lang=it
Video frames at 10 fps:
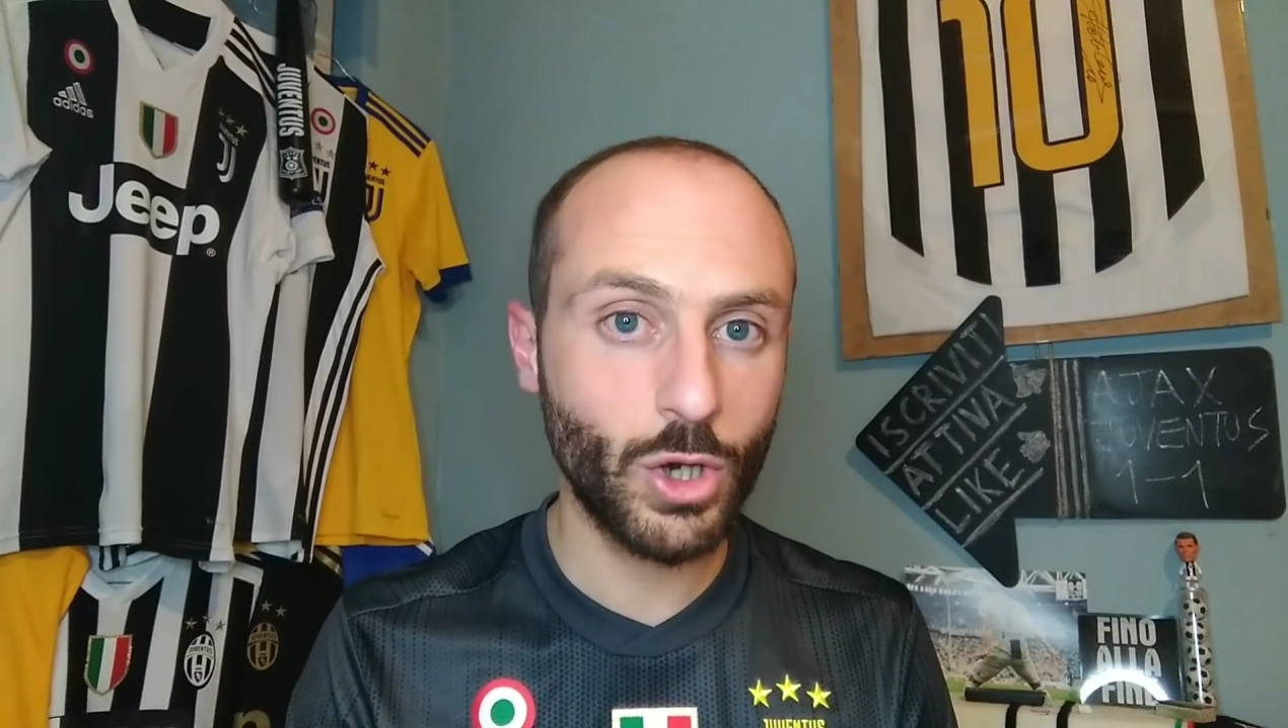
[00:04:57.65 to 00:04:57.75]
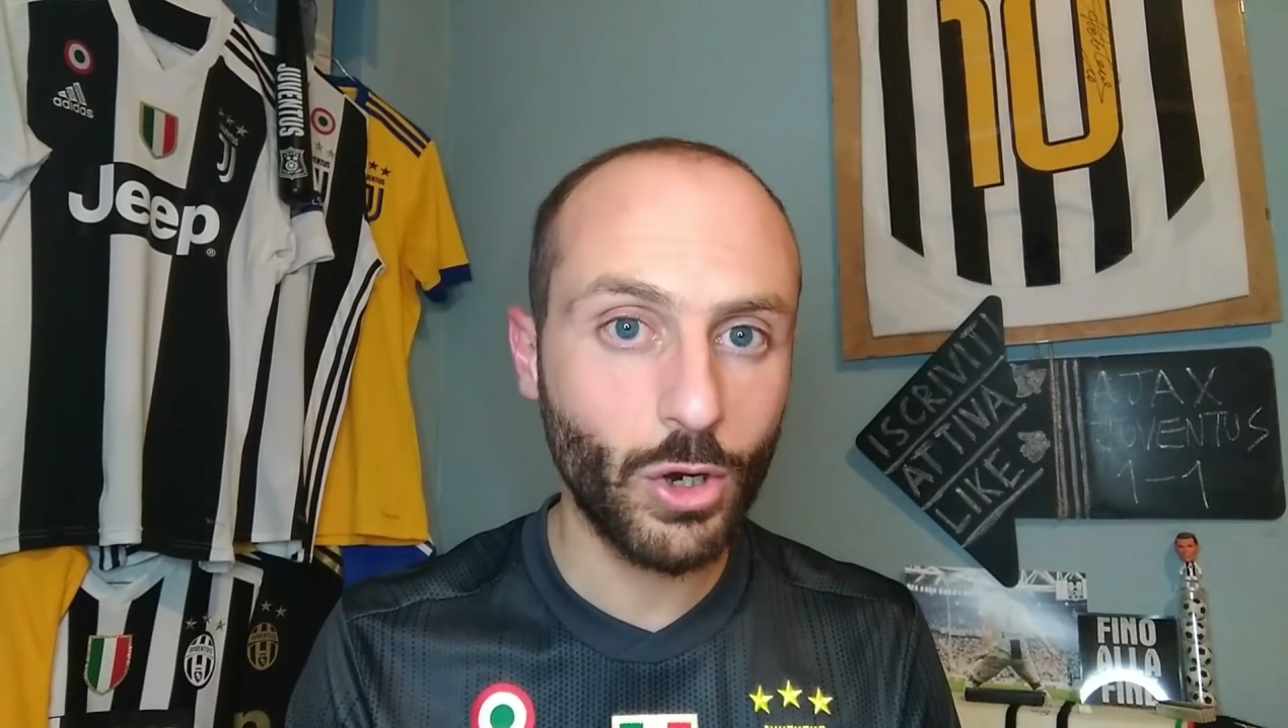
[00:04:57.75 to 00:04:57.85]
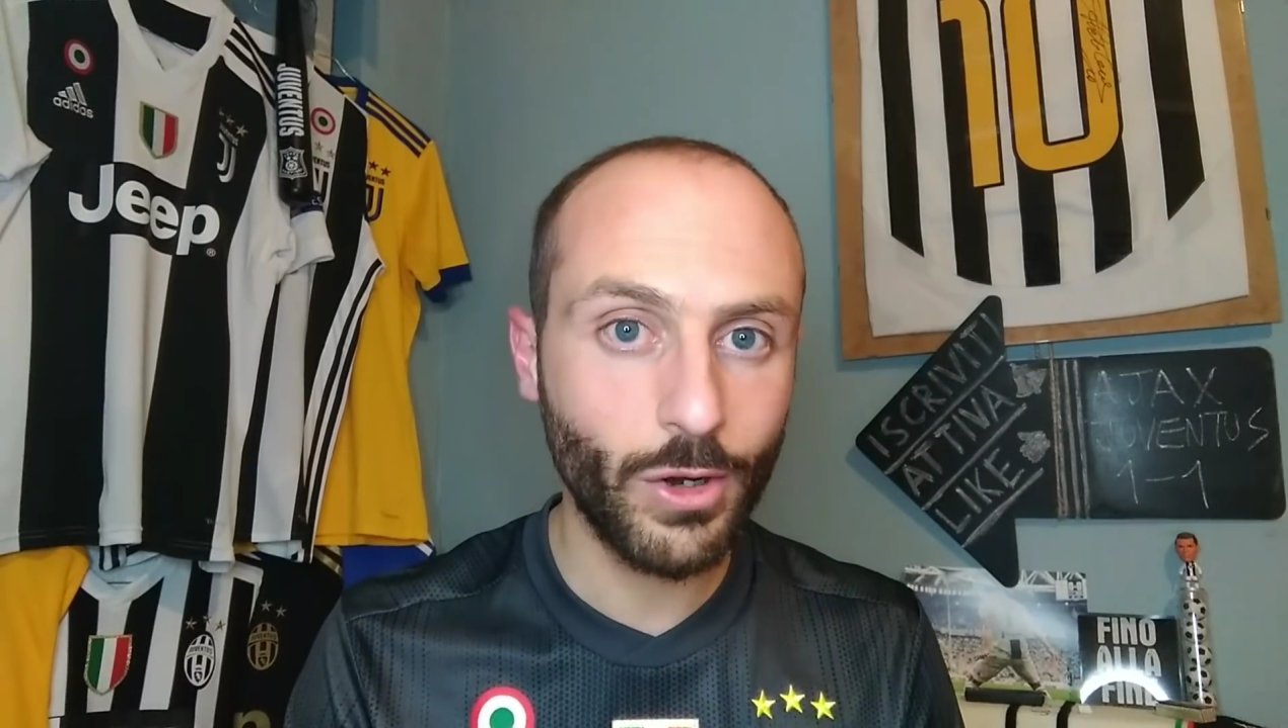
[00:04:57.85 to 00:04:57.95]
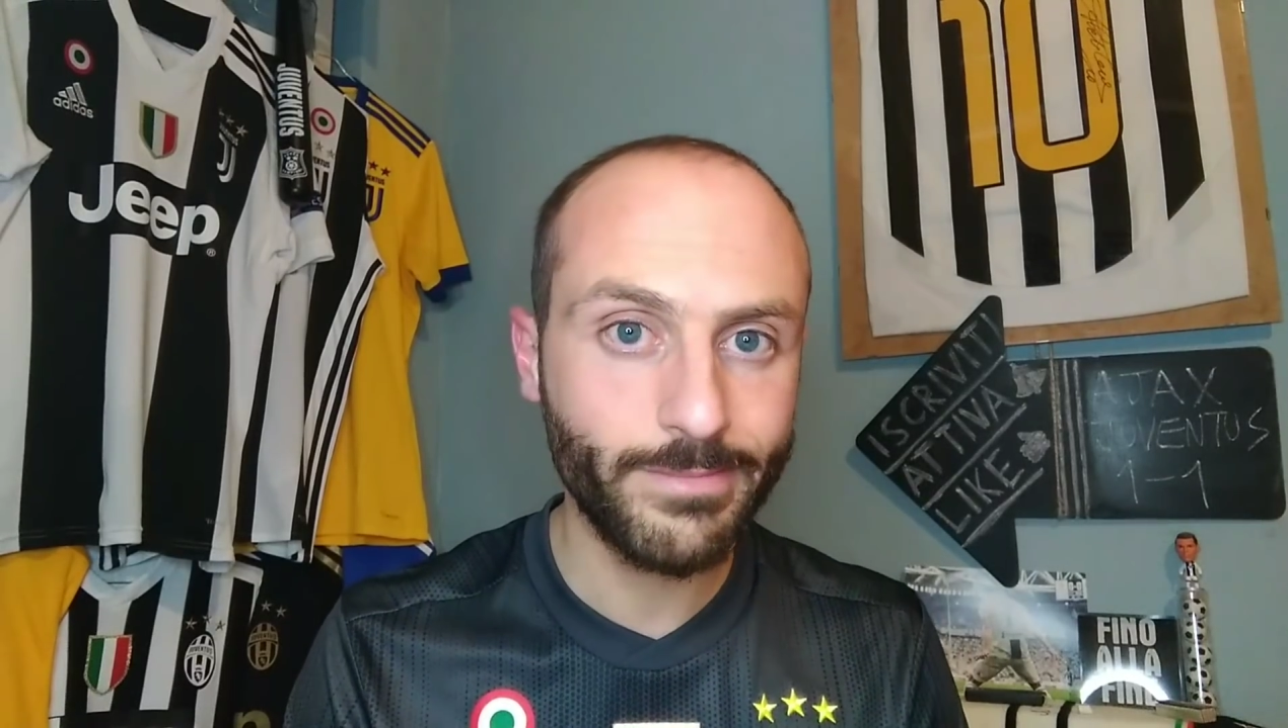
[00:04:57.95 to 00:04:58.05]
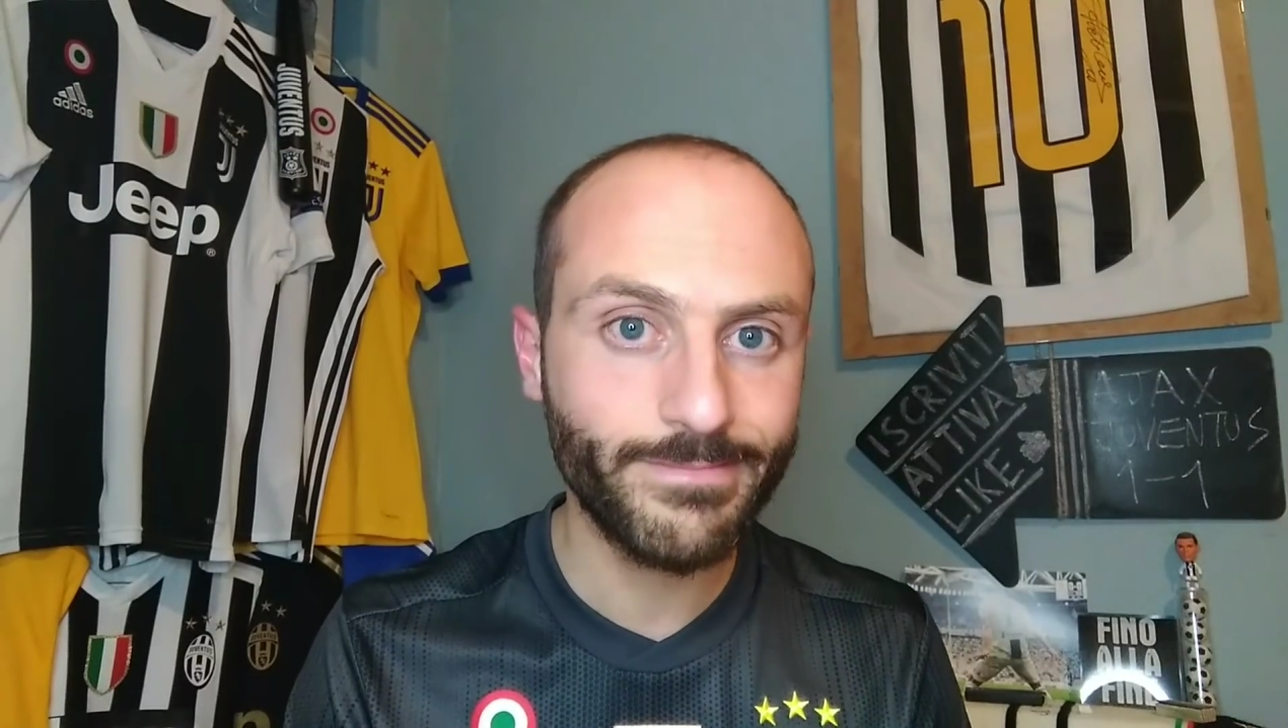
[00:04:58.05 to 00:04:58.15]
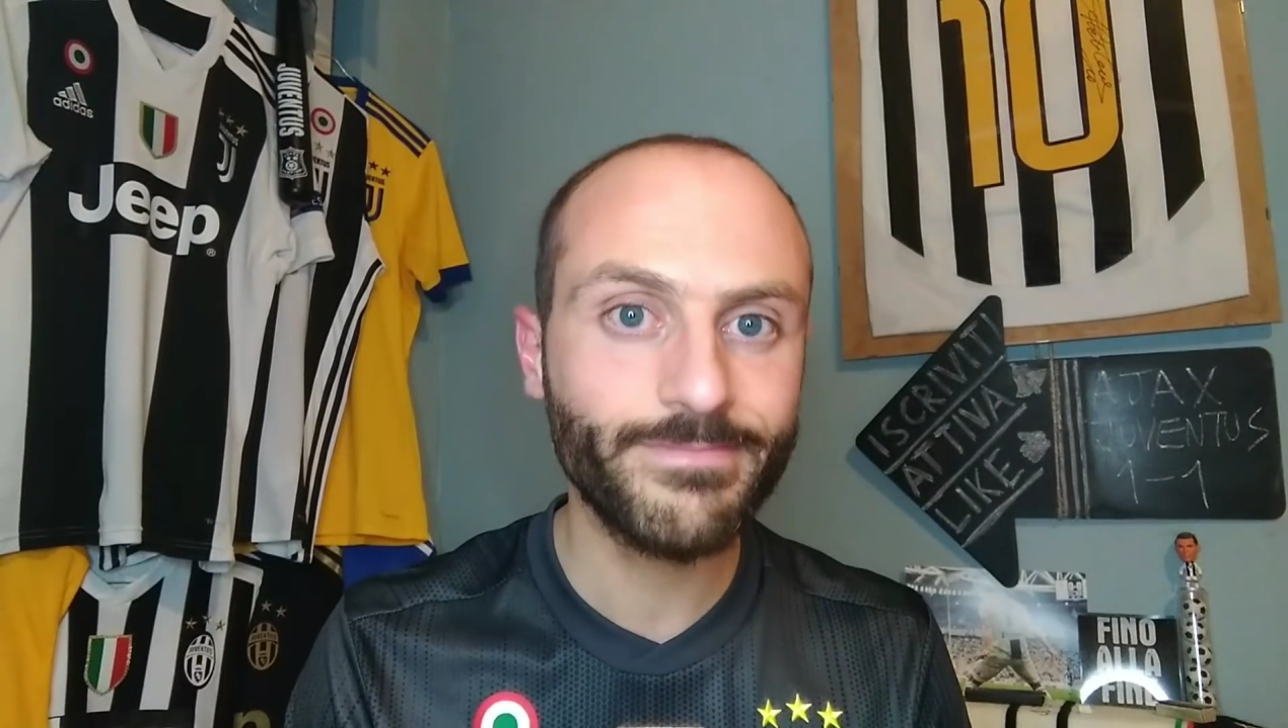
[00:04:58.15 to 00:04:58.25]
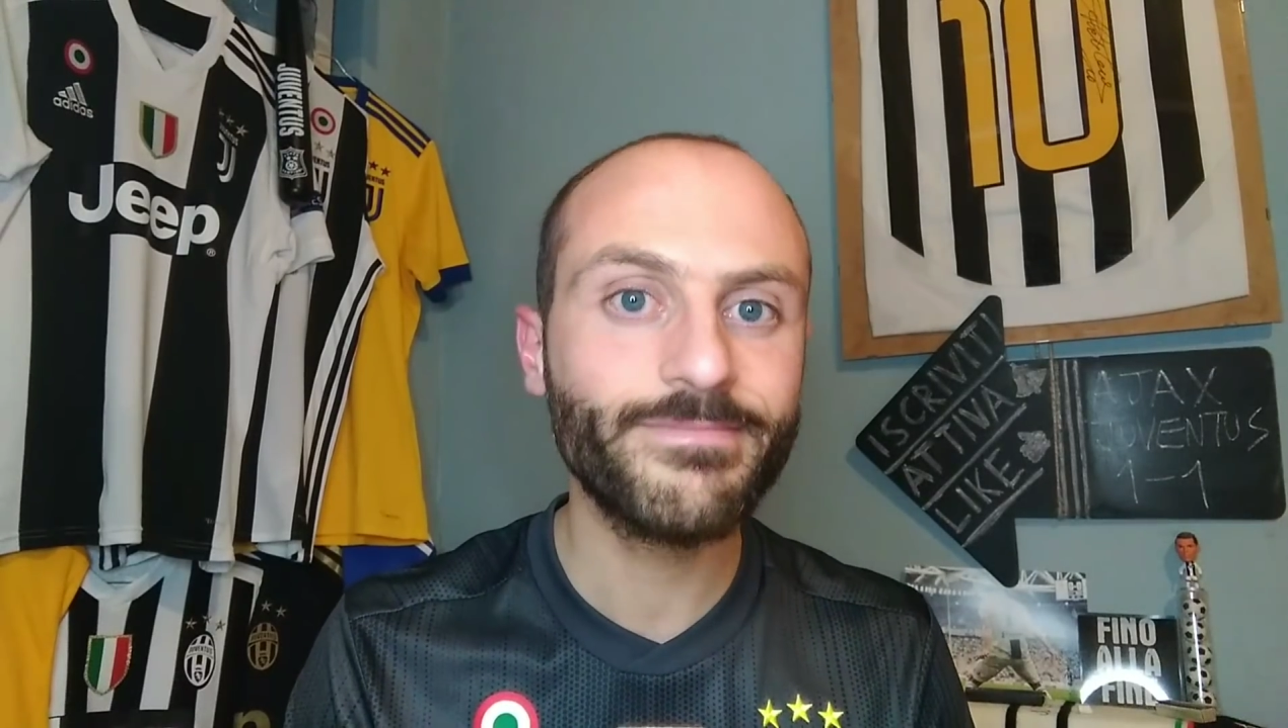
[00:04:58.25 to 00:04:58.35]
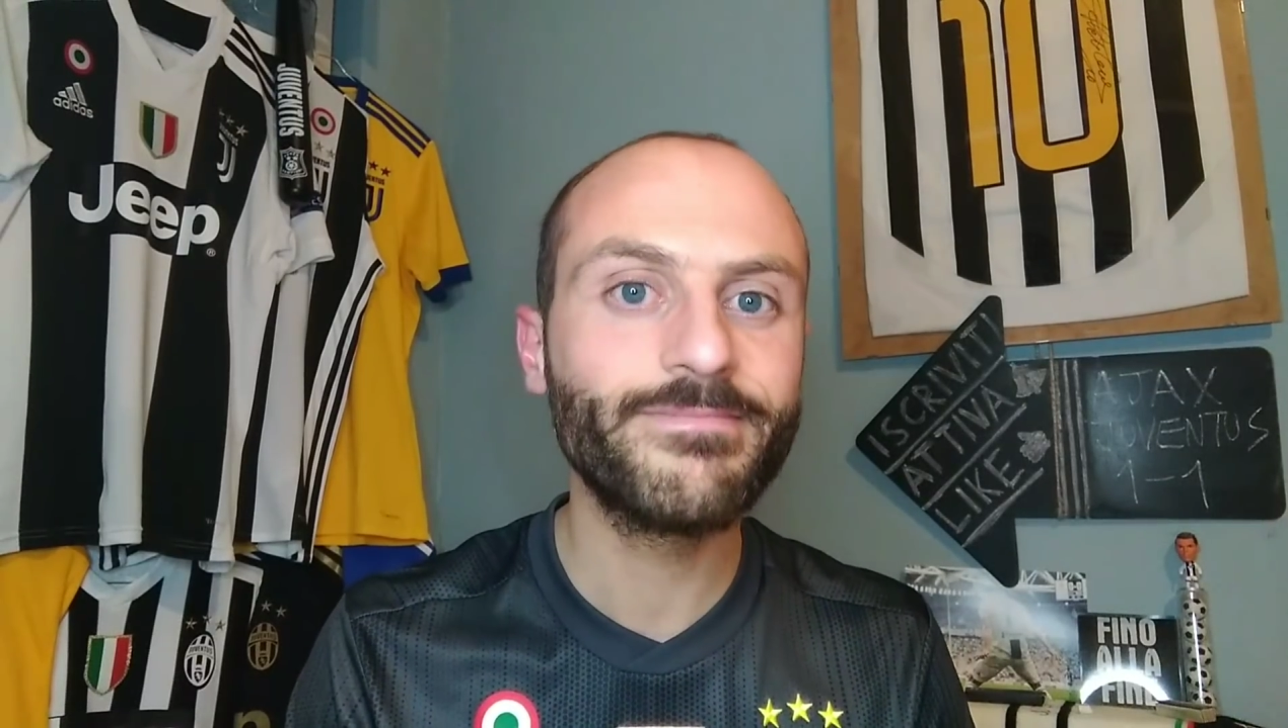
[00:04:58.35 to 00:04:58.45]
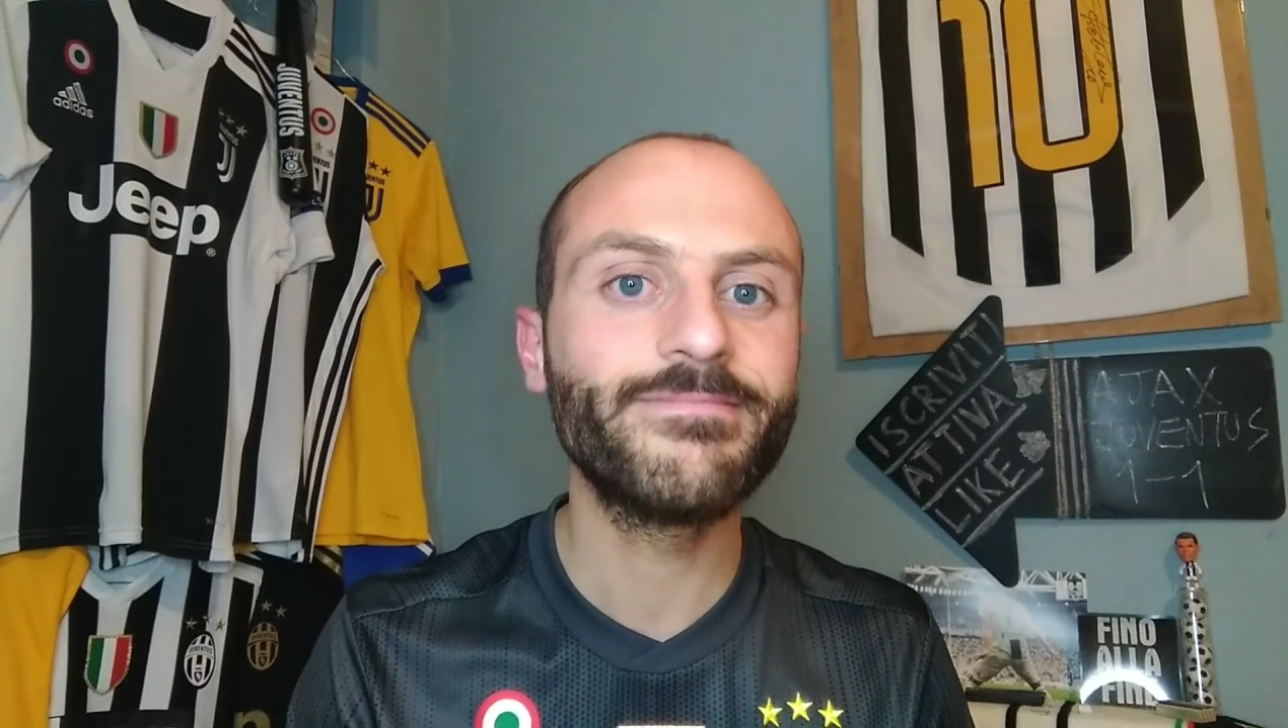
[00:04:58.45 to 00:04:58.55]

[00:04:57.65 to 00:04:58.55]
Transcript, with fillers: gioco?